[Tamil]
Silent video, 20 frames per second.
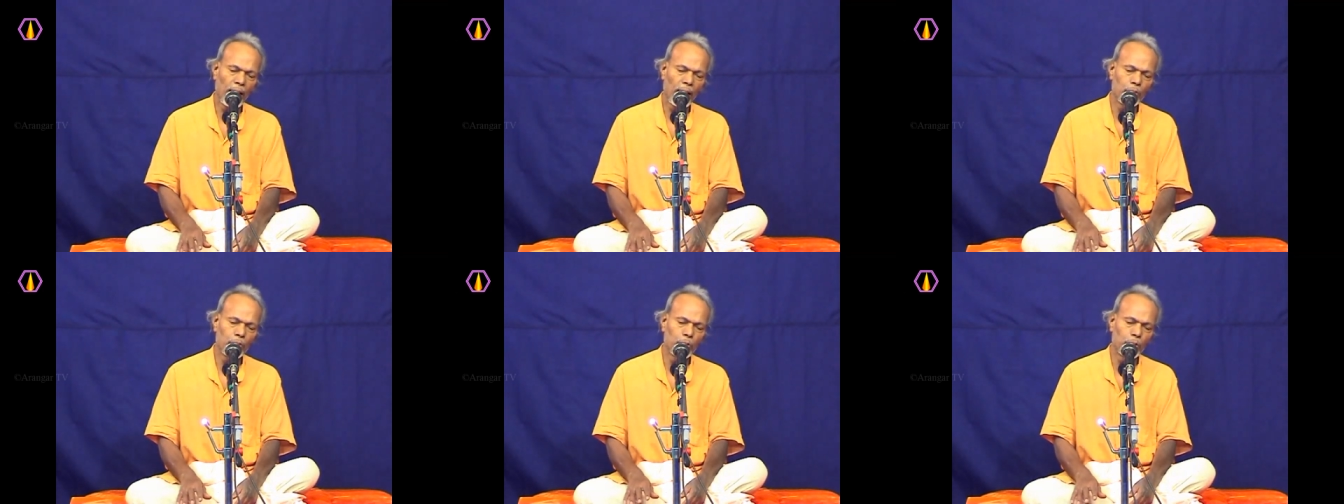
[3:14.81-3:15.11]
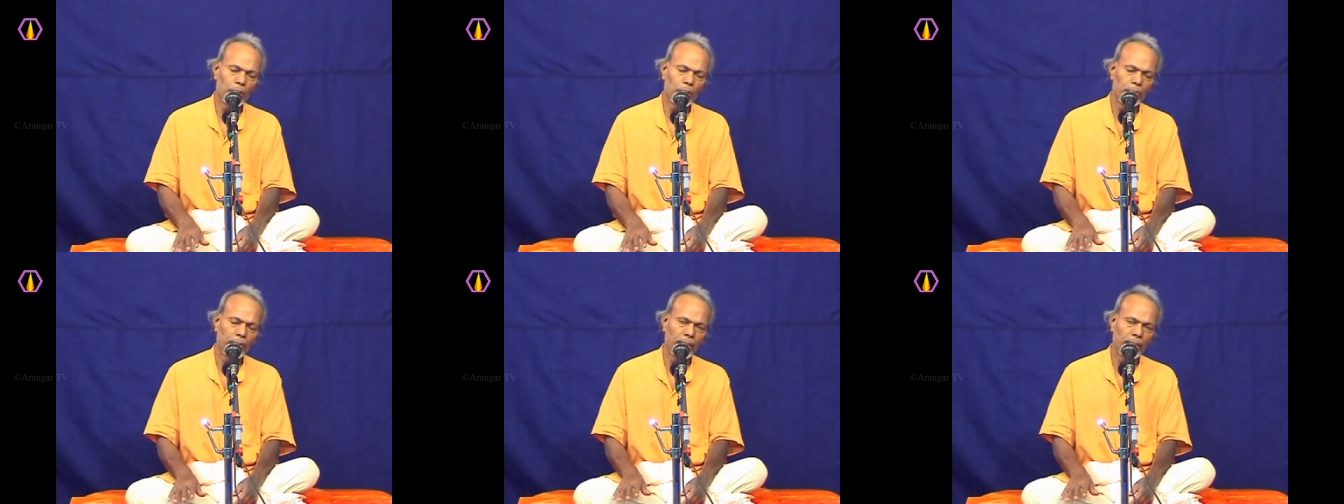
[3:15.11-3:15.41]

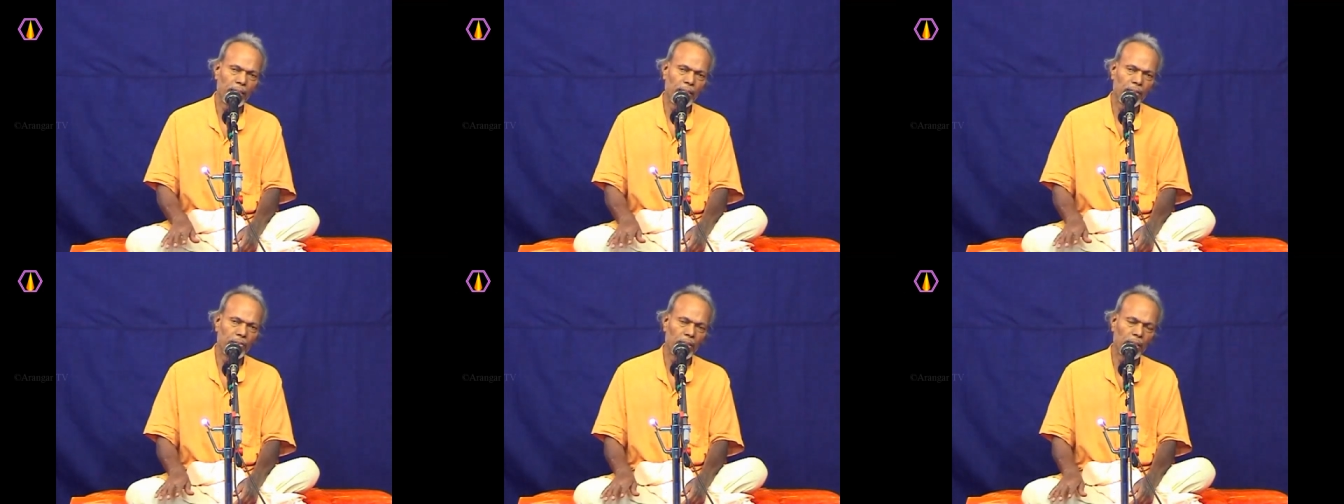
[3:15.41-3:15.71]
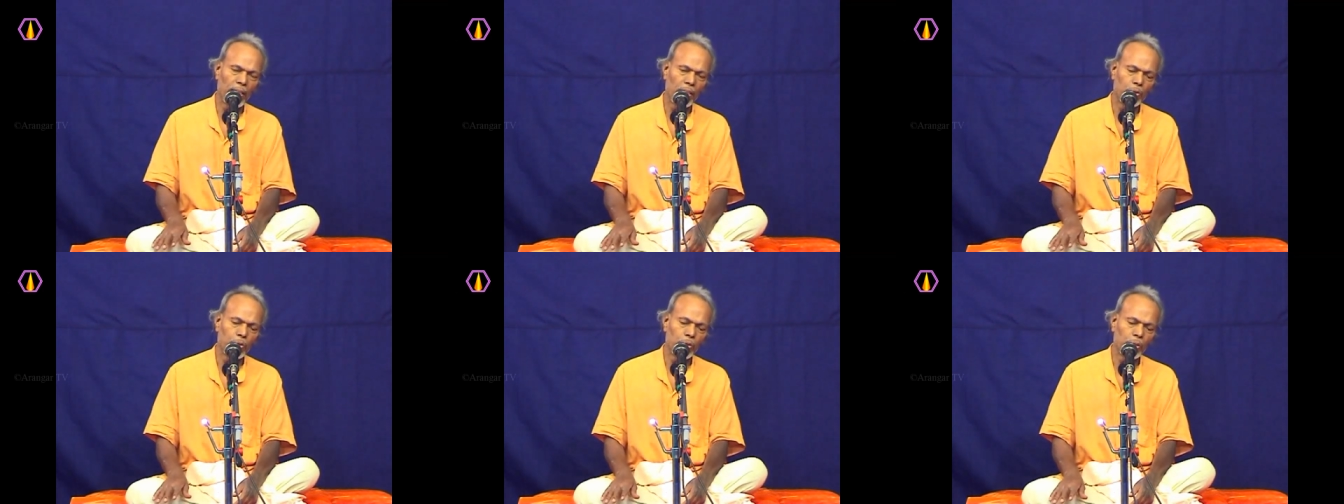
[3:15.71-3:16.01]
அசுத்தம் நீங்கி
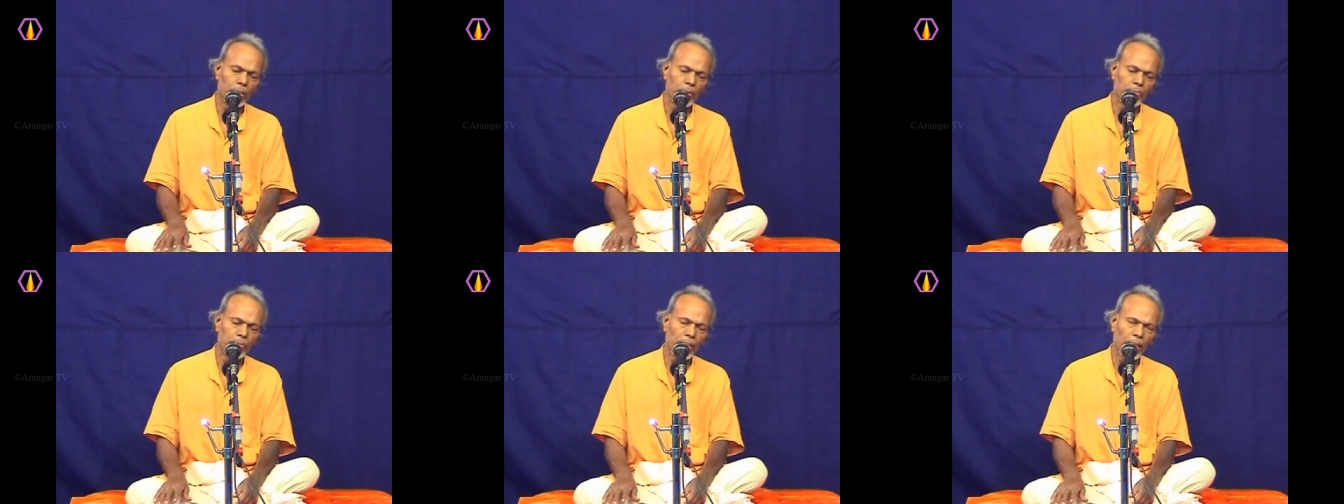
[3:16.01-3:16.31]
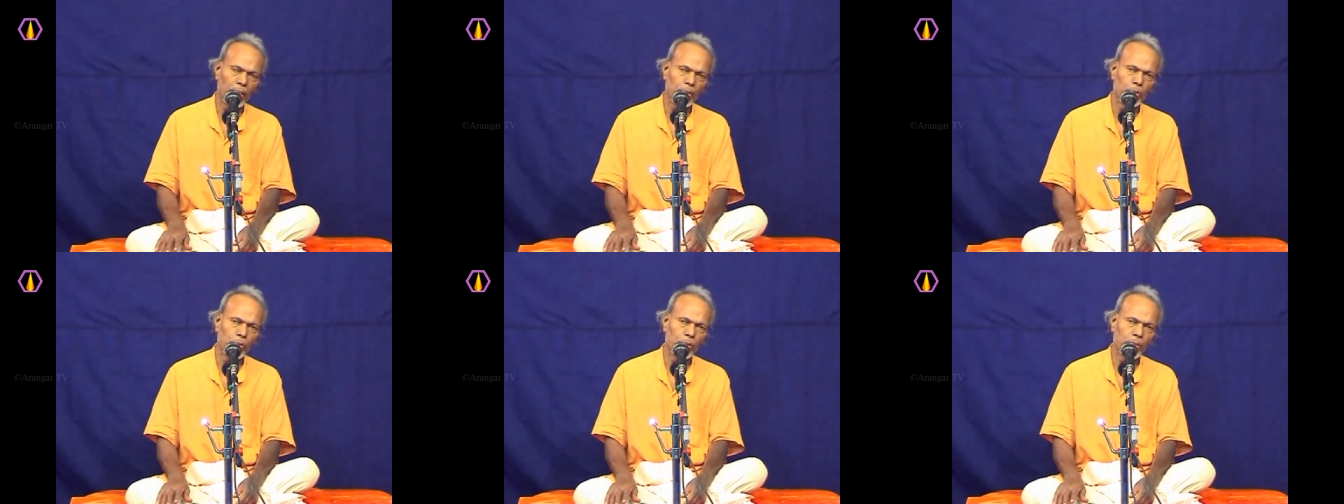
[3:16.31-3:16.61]
வரும் அசுத்தம்
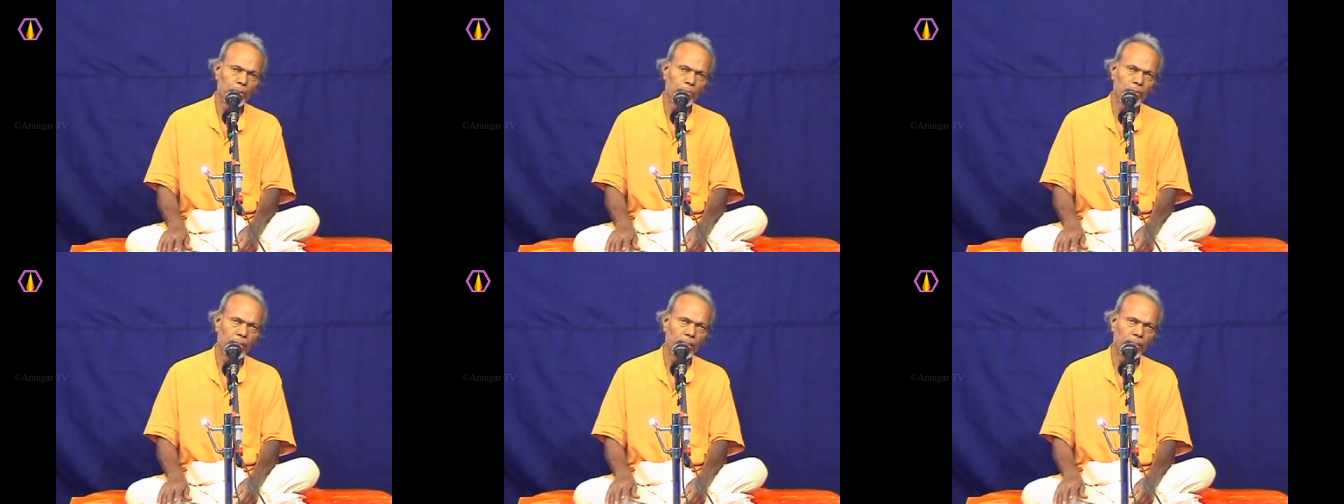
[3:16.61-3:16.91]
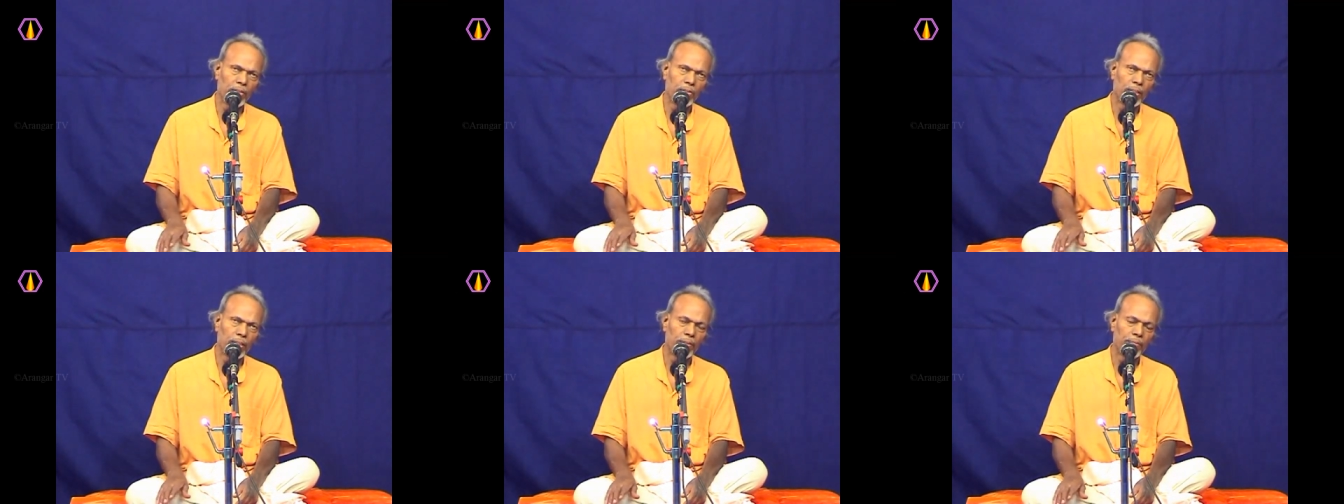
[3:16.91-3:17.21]
அசுத்தம்
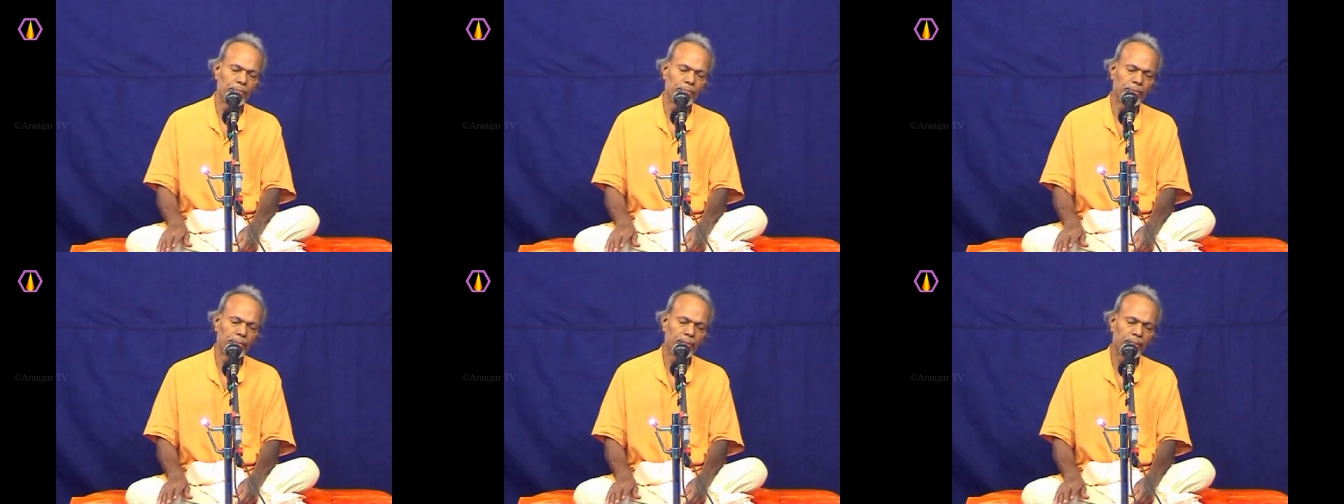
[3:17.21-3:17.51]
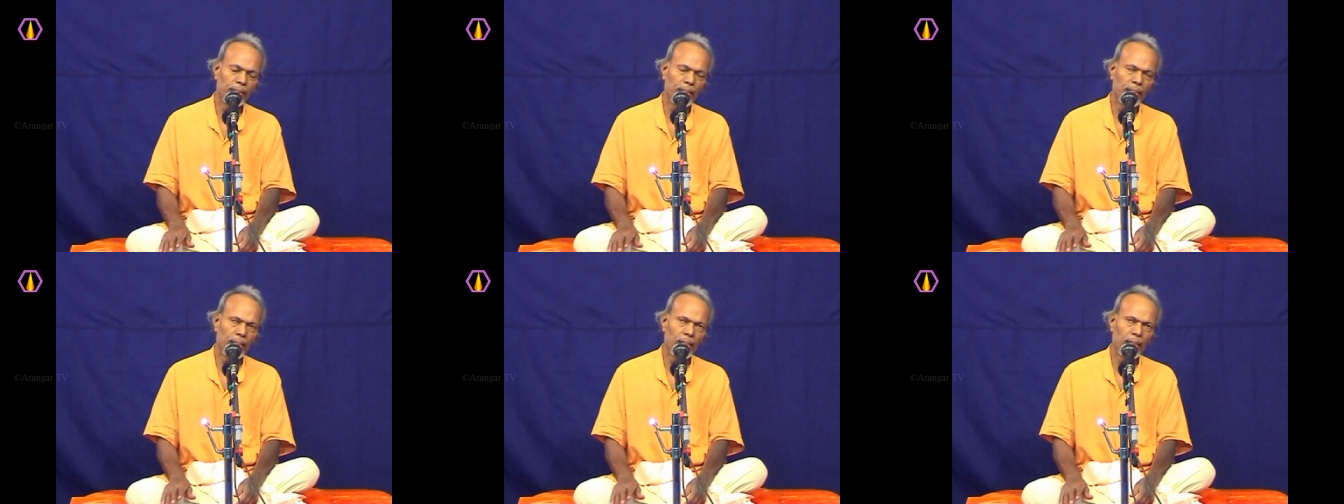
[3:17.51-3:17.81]
நீங்கி வரும்
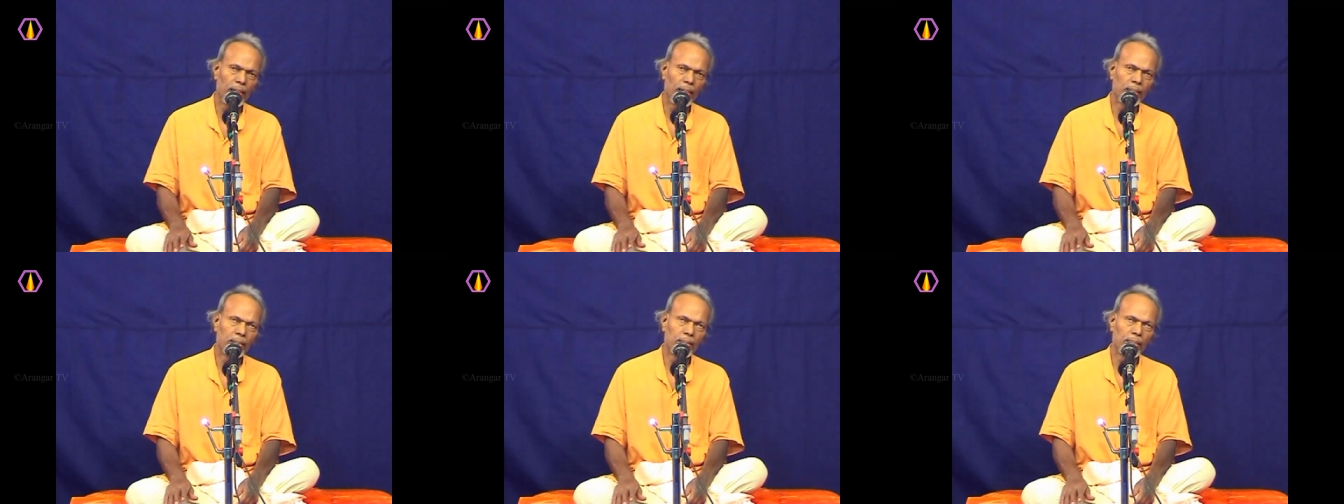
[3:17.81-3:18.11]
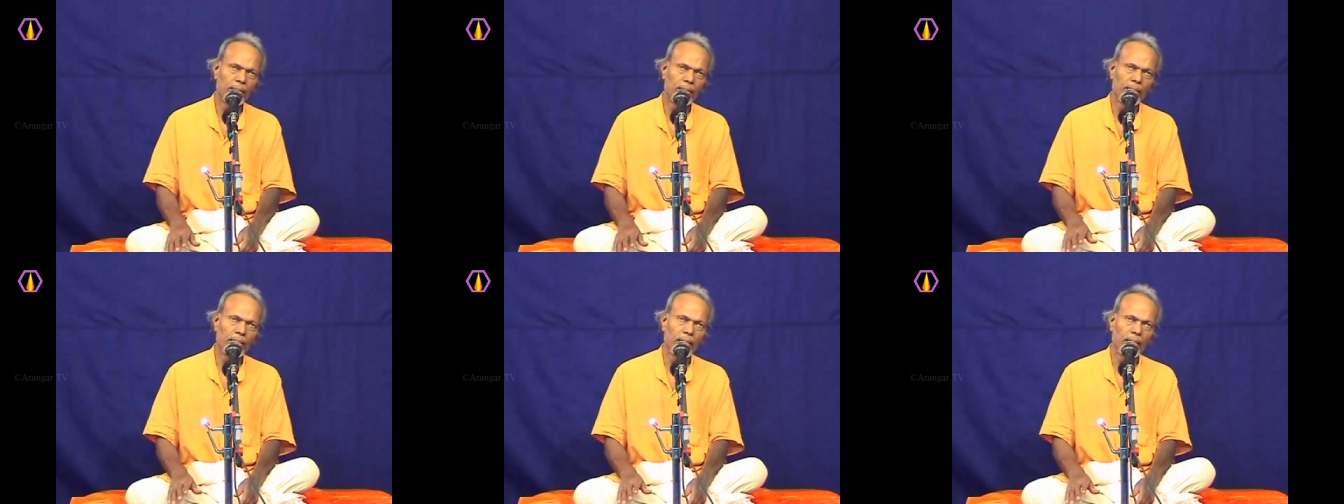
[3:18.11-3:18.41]

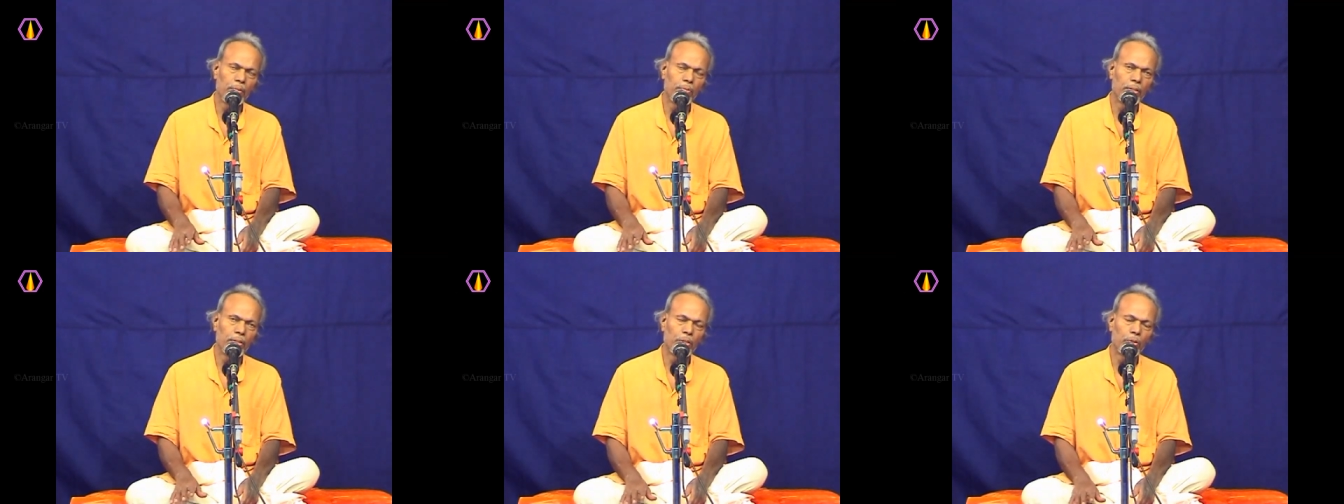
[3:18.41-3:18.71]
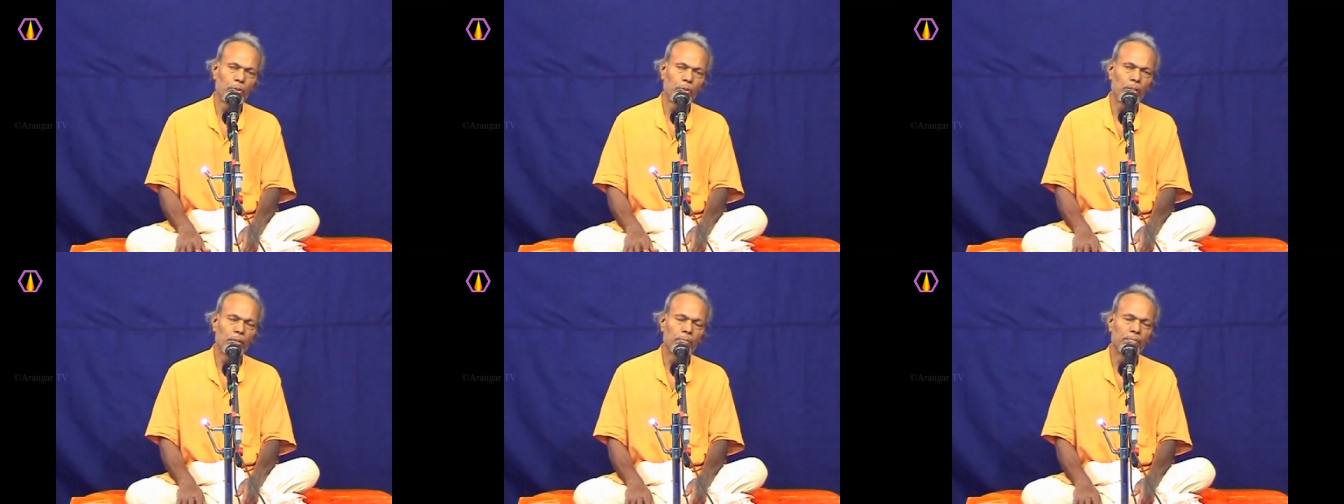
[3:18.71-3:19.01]
சத்து
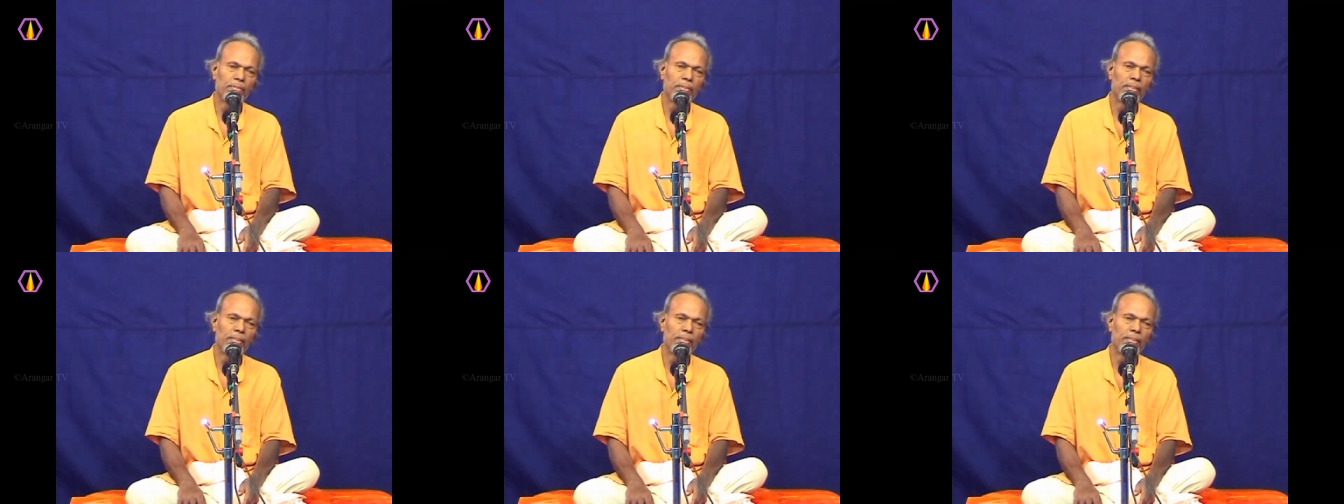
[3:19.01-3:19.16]
நிலைப்படுத்தி கொள்ளும்